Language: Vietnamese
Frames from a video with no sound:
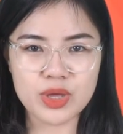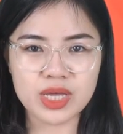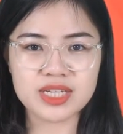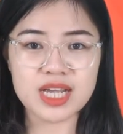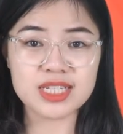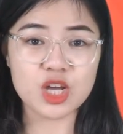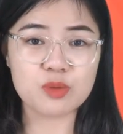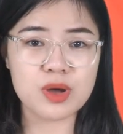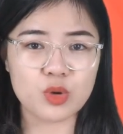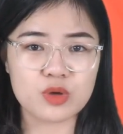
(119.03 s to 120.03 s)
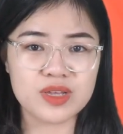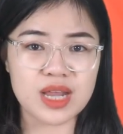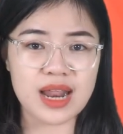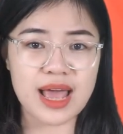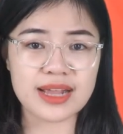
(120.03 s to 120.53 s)
Mọi ý kiến trái chiều mời quý
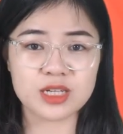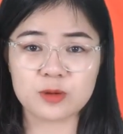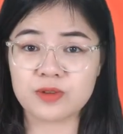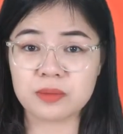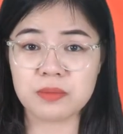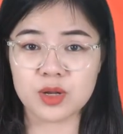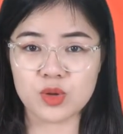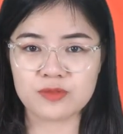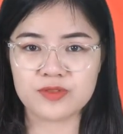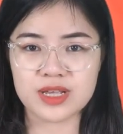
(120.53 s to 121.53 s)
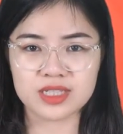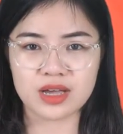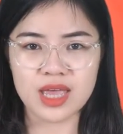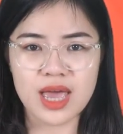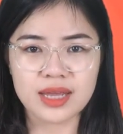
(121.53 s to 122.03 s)
vị để lại trong phần bình luận phía
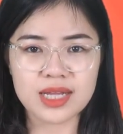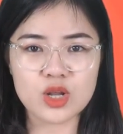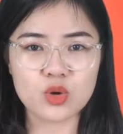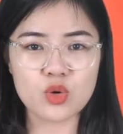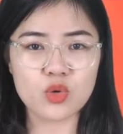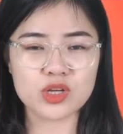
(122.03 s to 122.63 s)
dưới để đội ngũ